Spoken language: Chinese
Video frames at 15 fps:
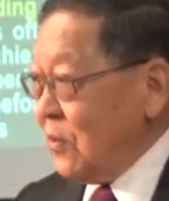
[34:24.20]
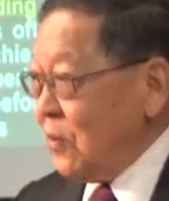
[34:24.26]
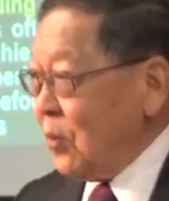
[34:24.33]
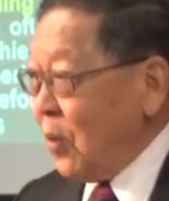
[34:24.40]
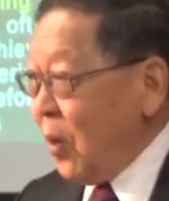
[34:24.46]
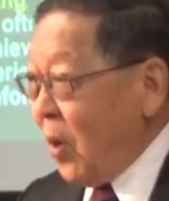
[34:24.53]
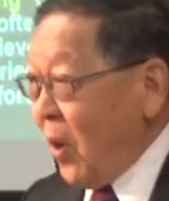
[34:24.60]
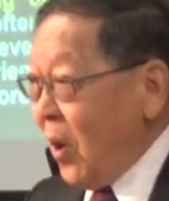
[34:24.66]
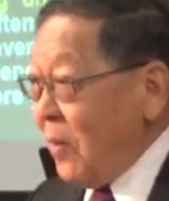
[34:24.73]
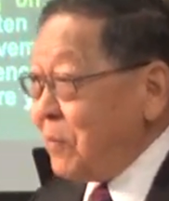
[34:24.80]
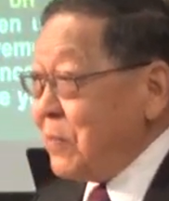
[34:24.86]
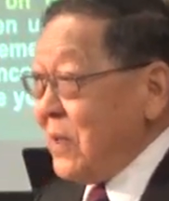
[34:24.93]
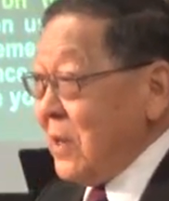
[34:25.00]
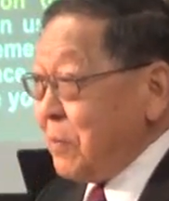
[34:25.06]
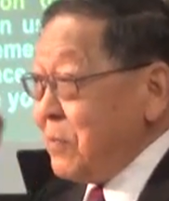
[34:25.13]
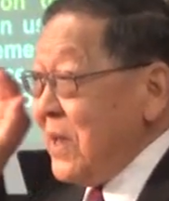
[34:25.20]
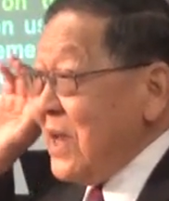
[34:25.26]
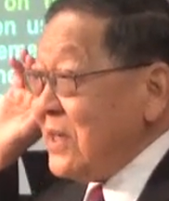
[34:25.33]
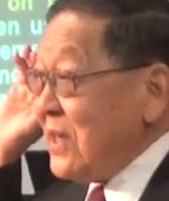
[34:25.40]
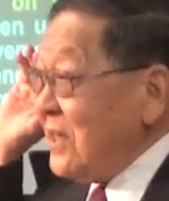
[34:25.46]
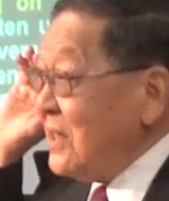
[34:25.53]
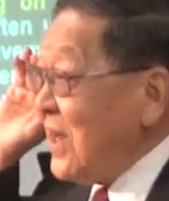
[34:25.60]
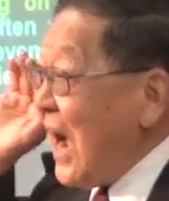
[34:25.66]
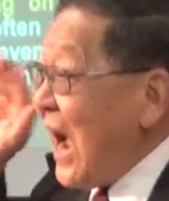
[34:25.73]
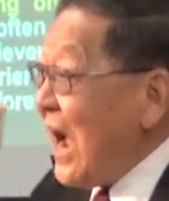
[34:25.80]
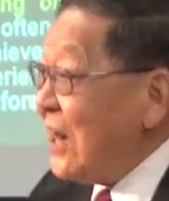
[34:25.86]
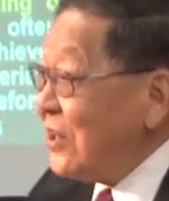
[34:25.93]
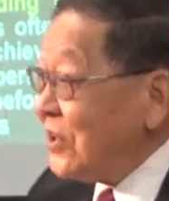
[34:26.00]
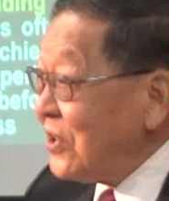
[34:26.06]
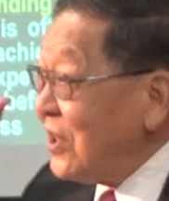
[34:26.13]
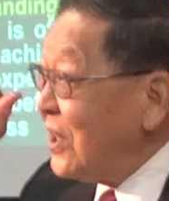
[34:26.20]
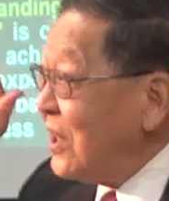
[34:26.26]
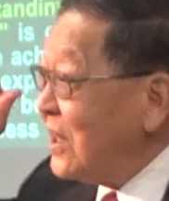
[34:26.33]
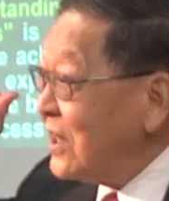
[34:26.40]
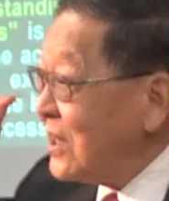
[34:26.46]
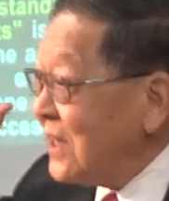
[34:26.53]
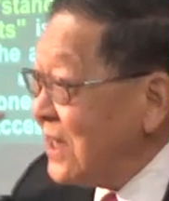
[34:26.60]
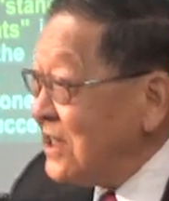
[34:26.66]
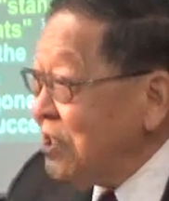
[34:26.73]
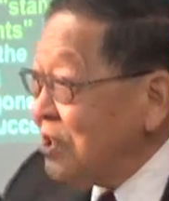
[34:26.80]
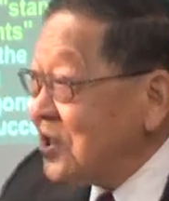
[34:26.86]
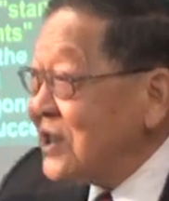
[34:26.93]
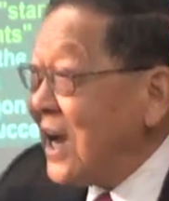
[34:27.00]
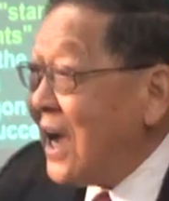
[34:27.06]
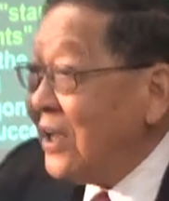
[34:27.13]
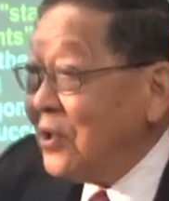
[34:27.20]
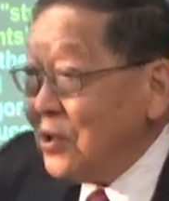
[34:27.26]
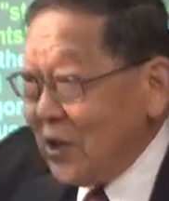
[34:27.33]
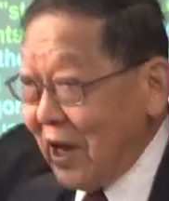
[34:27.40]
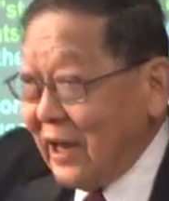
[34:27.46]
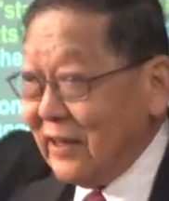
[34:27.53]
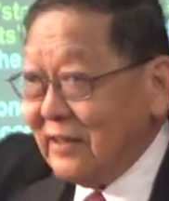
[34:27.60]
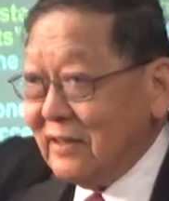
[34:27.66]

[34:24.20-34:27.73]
我比别人看得更加远，